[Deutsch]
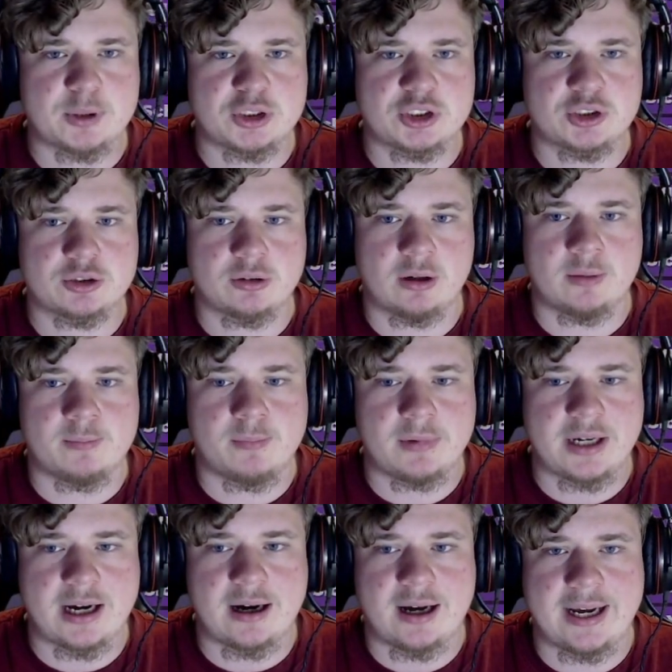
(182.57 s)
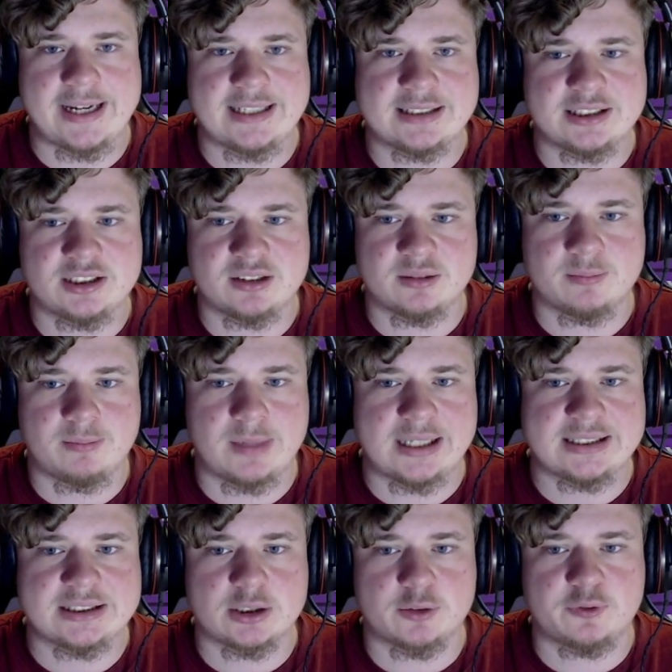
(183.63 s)
es ähm, ja eigentlich
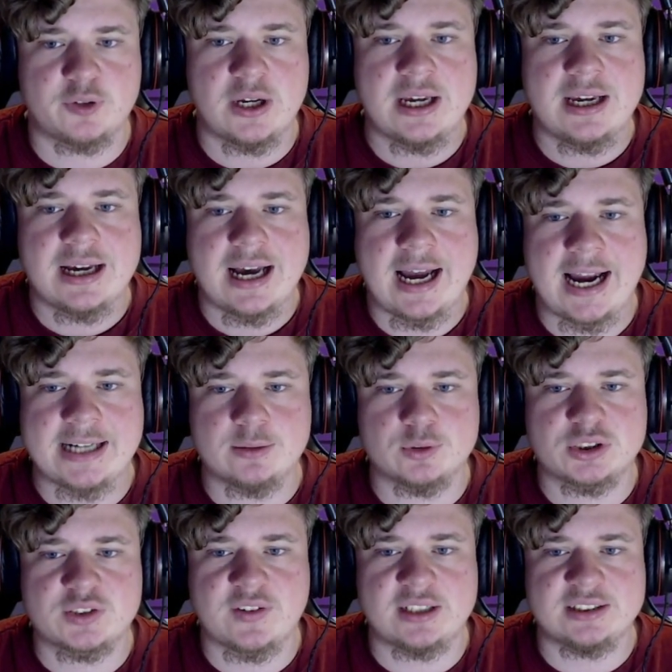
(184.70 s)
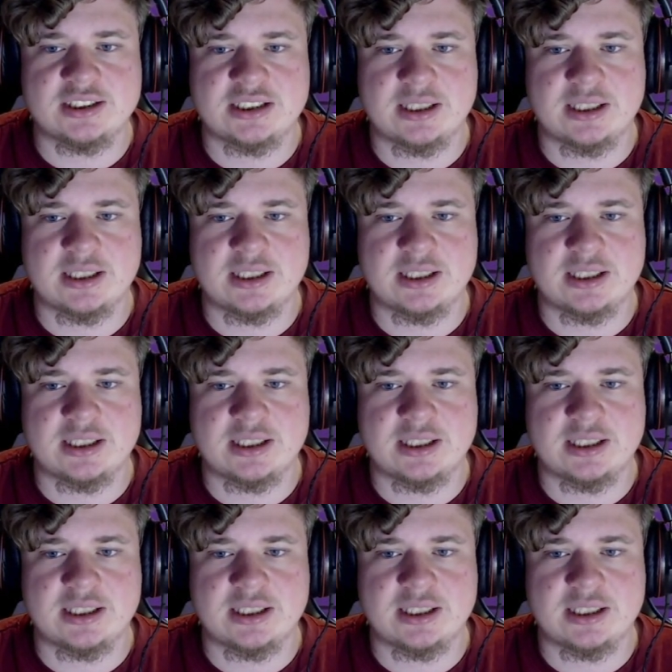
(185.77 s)
meist auf 21,